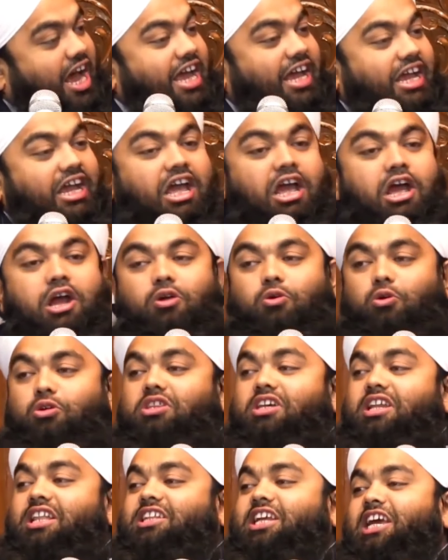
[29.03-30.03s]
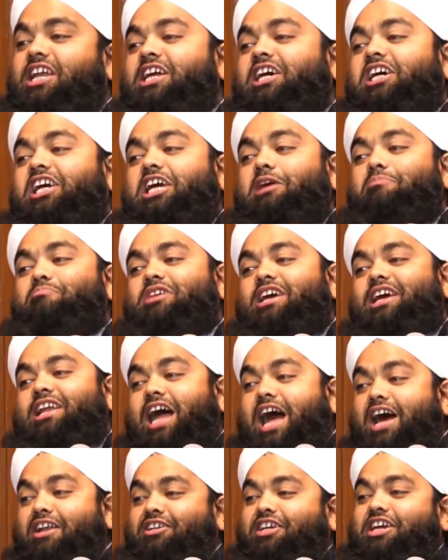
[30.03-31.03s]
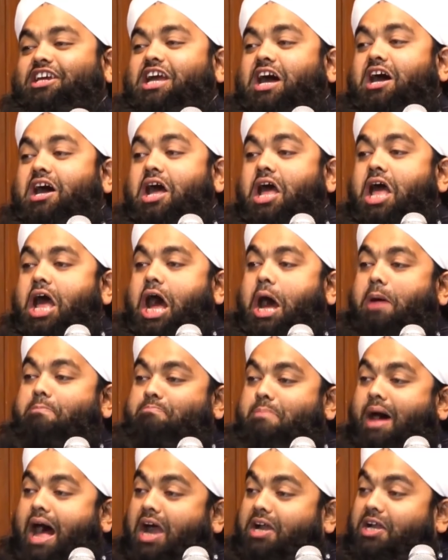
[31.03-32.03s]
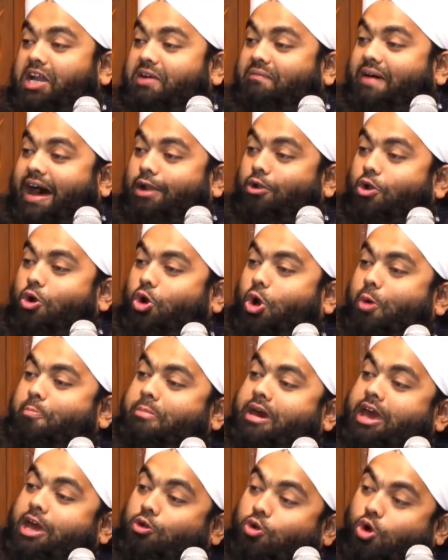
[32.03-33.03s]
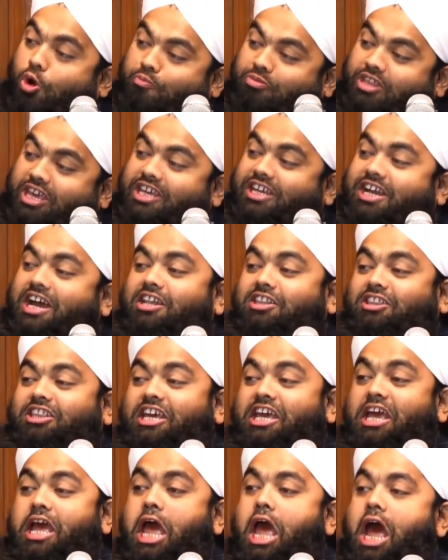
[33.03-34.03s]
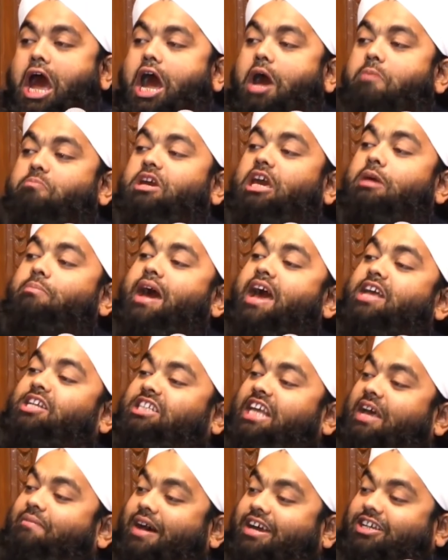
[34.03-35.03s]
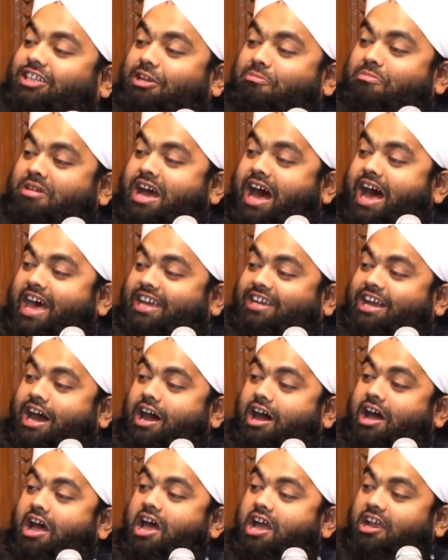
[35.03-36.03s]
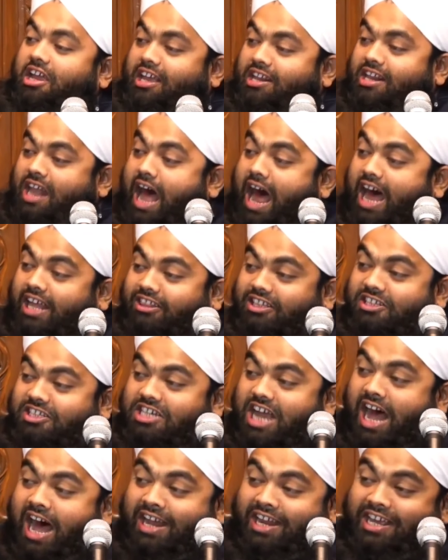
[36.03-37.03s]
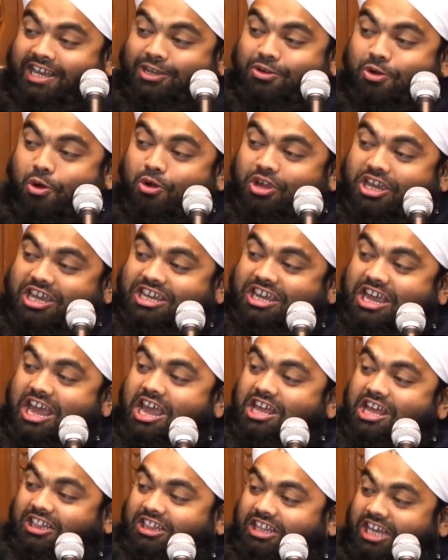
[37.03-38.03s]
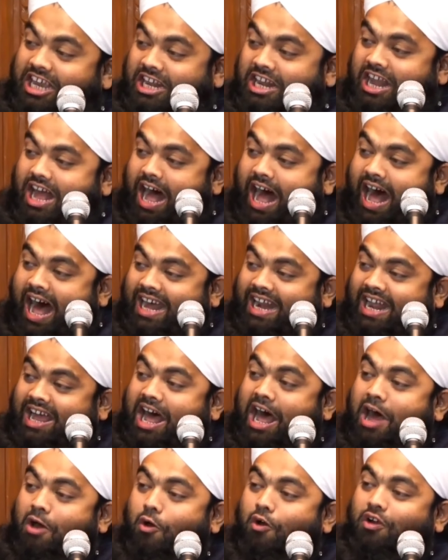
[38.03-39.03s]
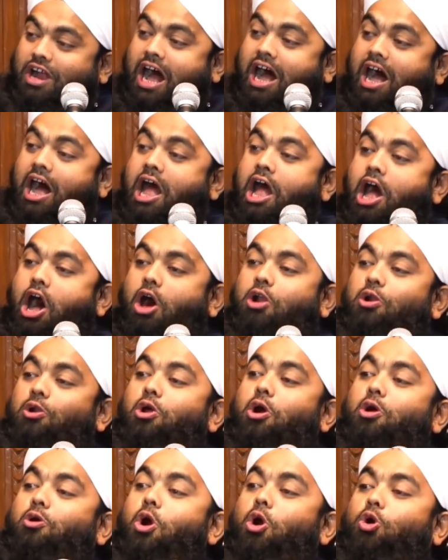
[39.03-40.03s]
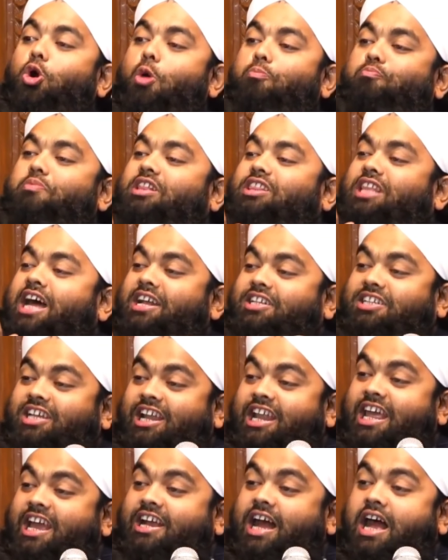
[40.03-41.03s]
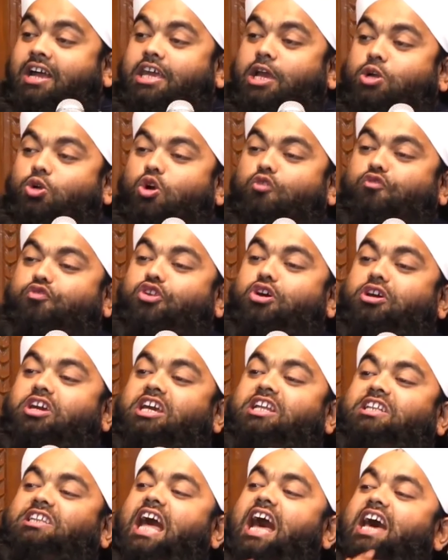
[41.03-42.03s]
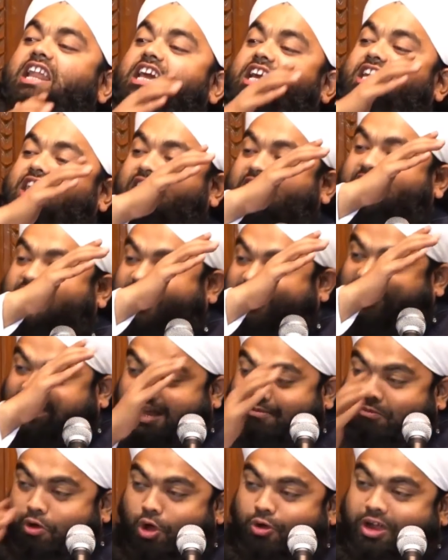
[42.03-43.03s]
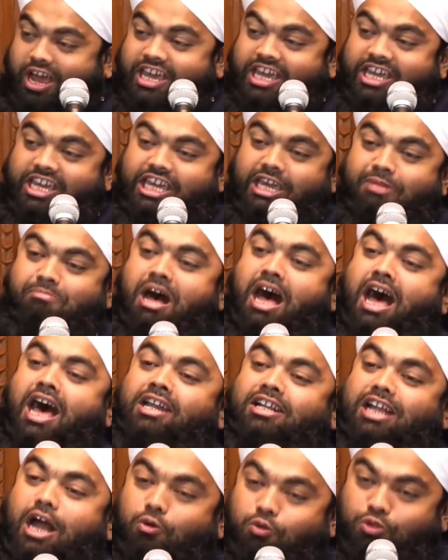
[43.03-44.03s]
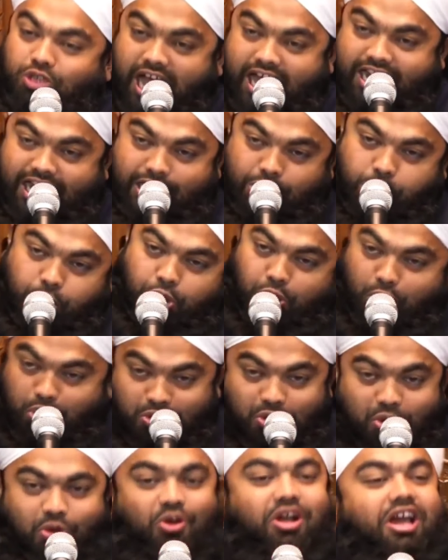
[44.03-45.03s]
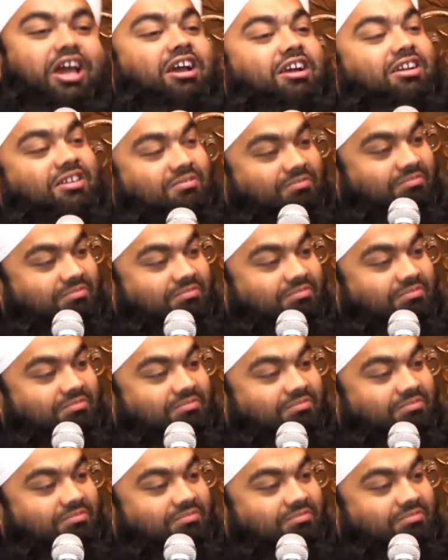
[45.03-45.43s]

जाए कुदरत के नकीब ने ऐलान किया हम मांगने वालों को महरूम नहीं करते हबीब ऐसे वक्त में आएगा कि रात जा रही होगी दिन आ रहा होगा और लोगों को पता चलेगा कि कुफ्र की तारीकी ख़त्म हो गई ईमान का उजाला शुरू हो गया